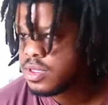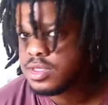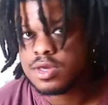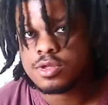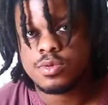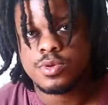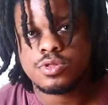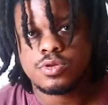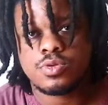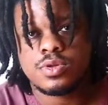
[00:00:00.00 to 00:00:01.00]
directement
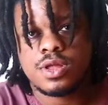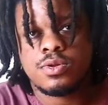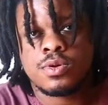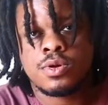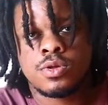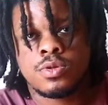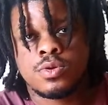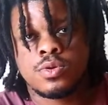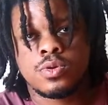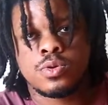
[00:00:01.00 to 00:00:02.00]
sur toute la longueur donc
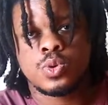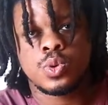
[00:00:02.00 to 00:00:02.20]
euh,